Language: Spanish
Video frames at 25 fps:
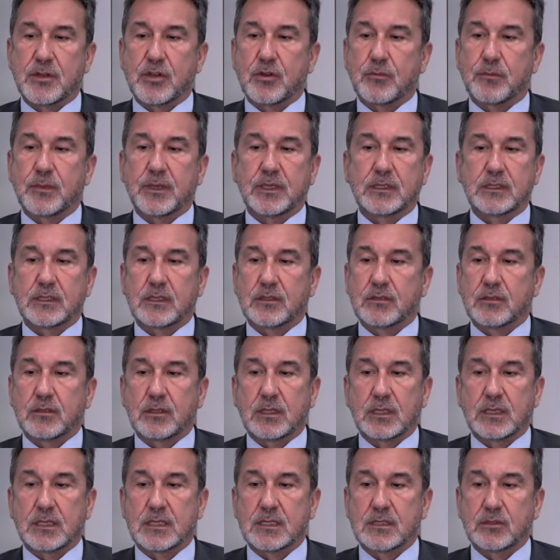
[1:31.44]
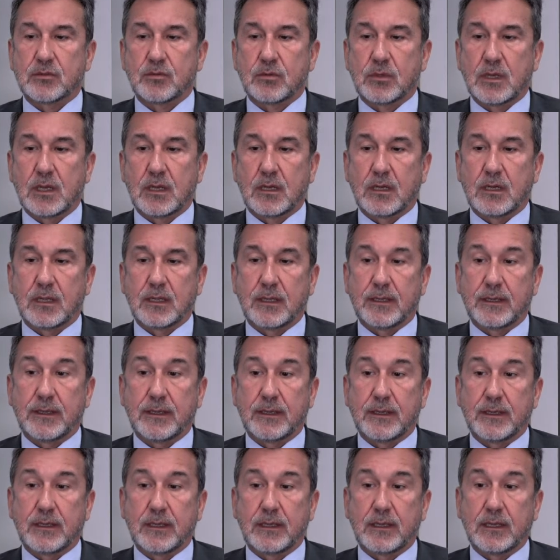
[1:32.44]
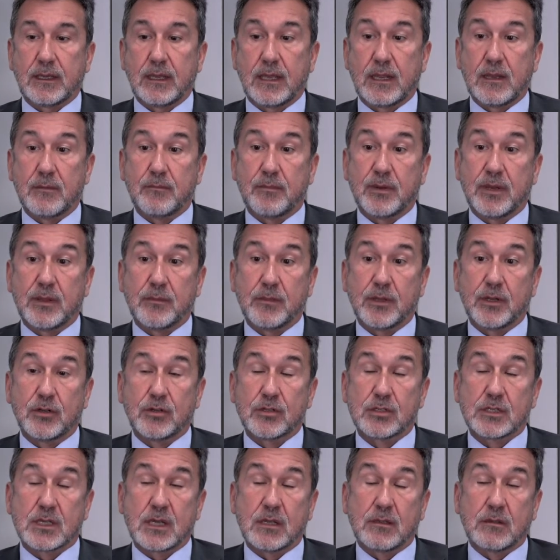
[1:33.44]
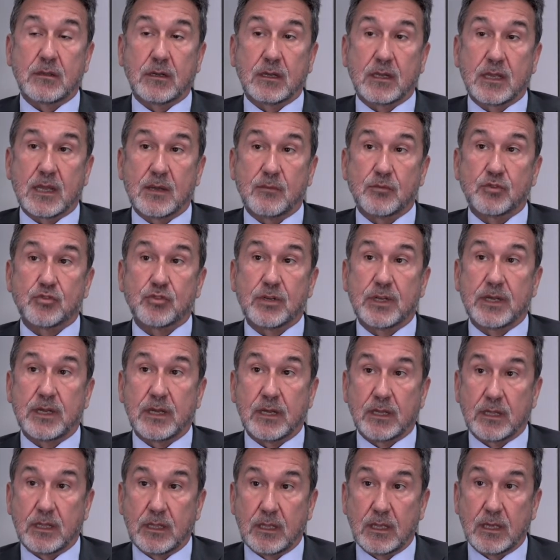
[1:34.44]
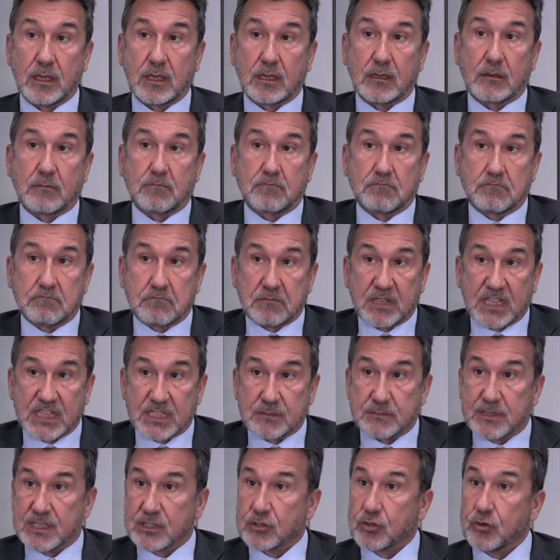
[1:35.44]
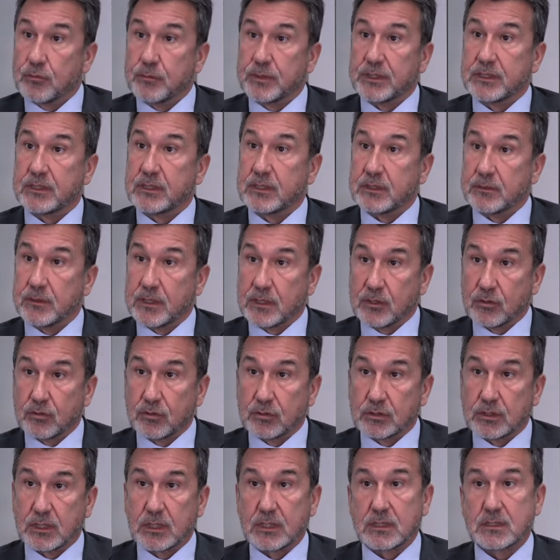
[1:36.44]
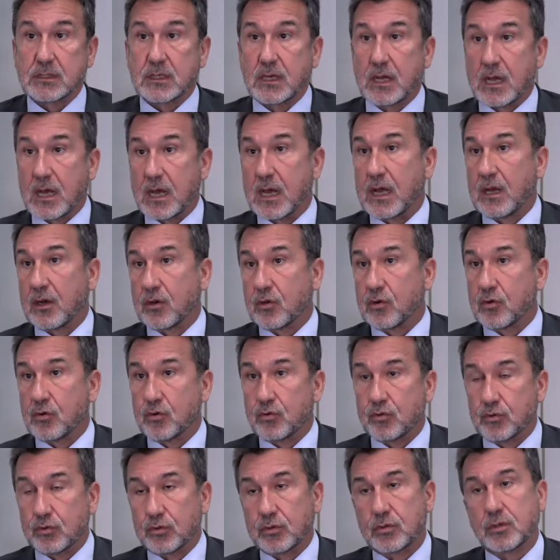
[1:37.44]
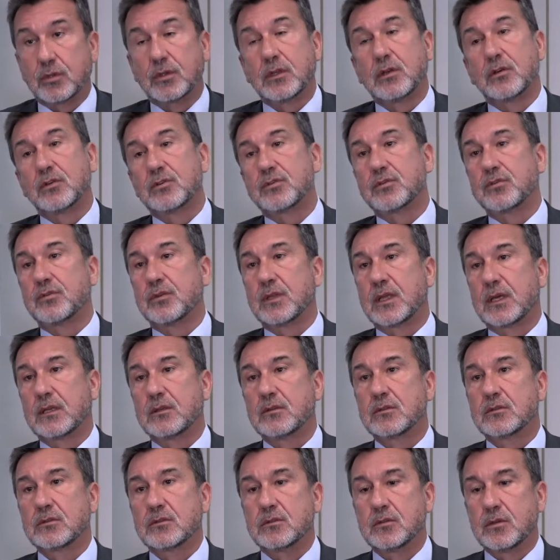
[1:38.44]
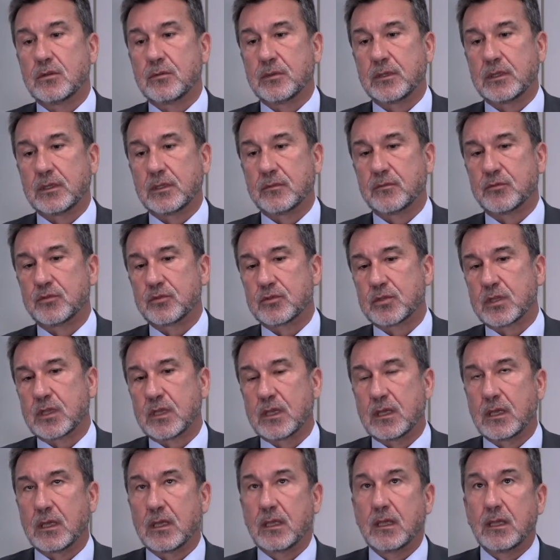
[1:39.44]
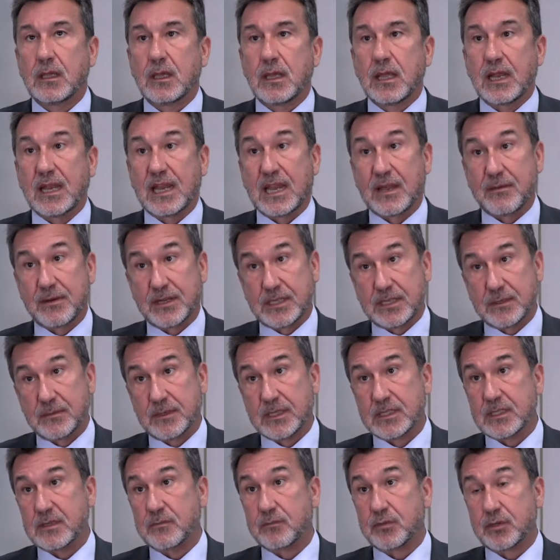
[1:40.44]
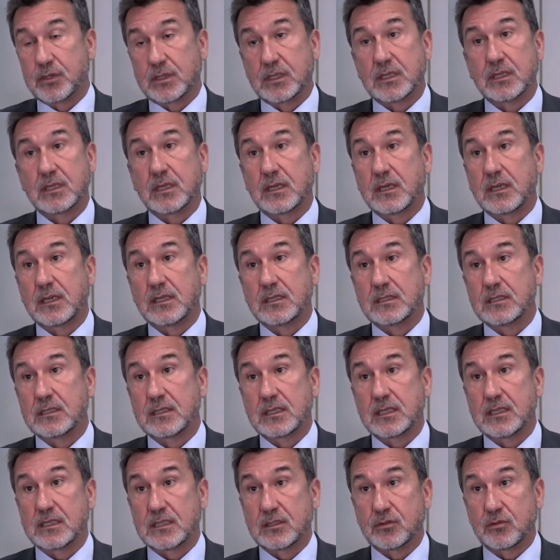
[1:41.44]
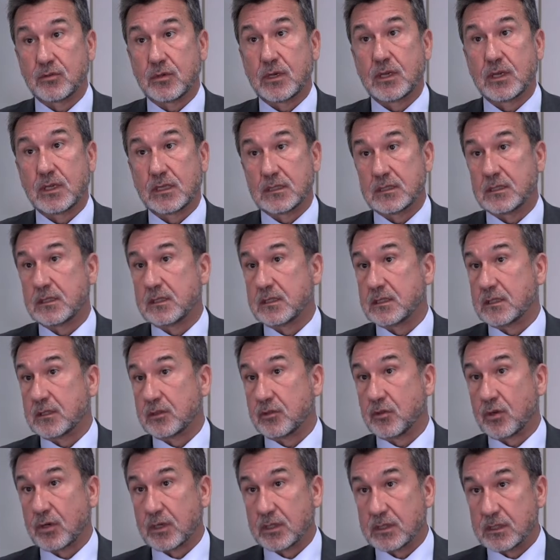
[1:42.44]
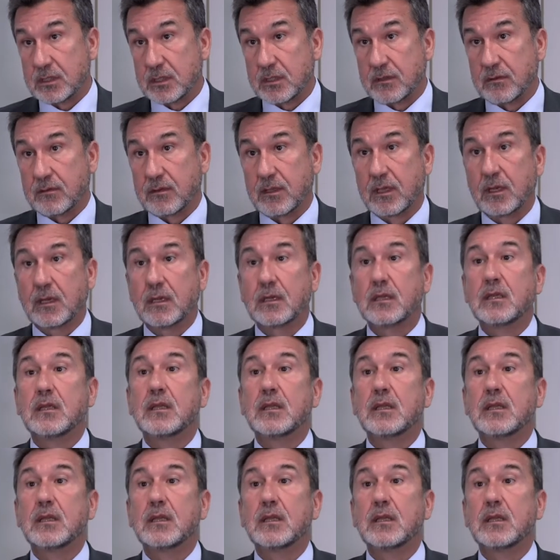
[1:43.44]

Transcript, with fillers: mayor penetración de gas natural. Eh, el primero es que acercamos una energía que es más competitiva que otras al conjunto de los ciudadanos. No olvidemos que la base más importante de clientes de gas natural es el sector residencial,